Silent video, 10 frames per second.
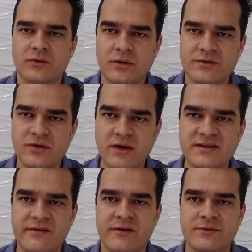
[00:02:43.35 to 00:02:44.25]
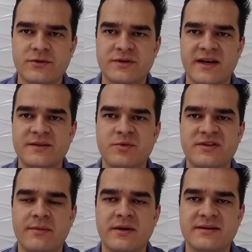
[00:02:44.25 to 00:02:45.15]
Todos nós devemos nos
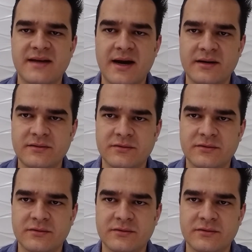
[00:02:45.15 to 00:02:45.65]
responsabilizar,